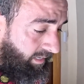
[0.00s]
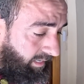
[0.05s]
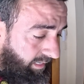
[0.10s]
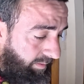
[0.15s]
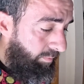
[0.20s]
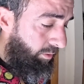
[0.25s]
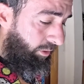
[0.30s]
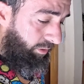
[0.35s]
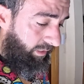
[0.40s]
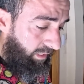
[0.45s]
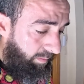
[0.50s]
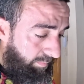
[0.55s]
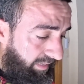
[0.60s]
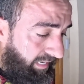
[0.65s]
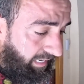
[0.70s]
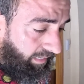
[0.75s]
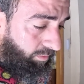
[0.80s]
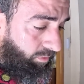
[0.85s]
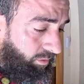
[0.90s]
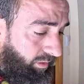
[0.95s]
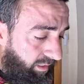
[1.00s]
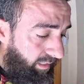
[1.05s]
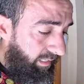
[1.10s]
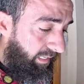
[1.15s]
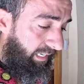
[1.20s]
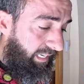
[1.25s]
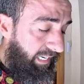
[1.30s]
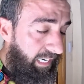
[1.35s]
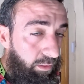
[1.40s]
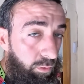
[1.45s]
y hemos terminado
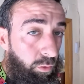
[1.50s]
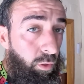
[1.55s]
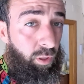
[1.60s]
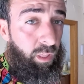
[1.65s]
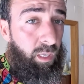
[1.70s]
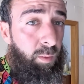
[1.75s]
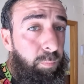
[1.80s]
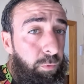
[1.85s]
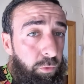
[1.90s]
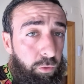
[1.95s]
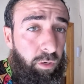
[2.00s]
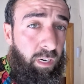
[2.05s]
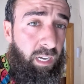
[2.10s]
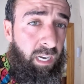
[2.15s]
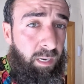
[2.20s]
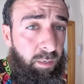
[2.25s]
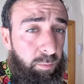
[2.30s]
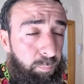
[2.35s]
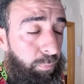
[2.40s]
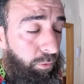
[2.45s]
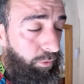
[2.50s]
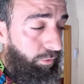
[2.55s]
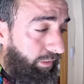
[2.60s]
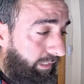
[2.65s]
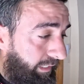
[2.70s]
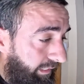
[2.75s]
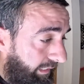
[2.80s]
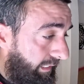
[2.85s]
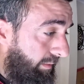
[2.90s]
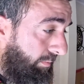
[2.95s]
en 14 por hora
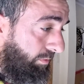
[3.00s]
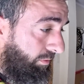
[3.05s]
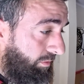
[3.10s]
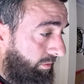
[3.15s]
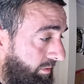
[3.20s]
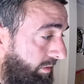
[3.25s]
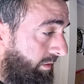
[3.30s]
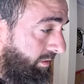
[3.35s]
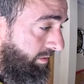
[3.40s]
progresivo.